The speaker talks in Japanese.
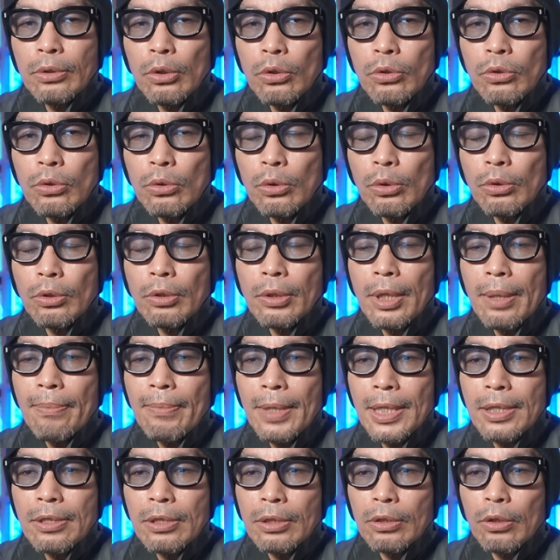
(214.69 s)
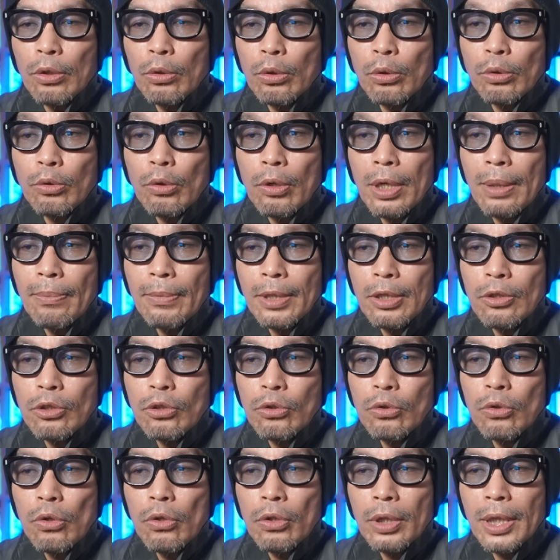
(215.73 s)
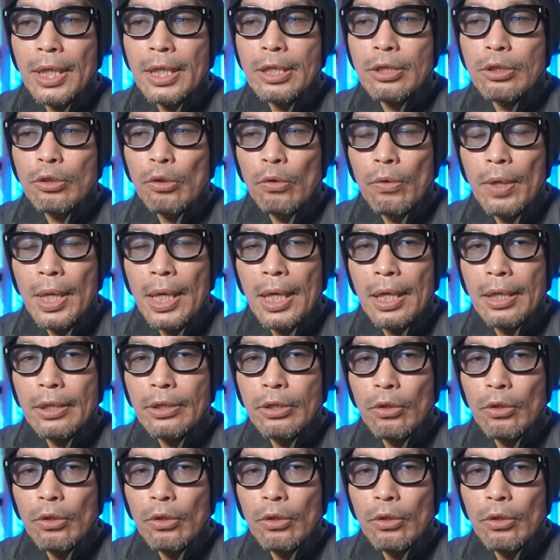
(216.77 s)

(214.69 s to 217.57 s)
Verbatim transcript: ということで、まずこのドラマの主要キャストは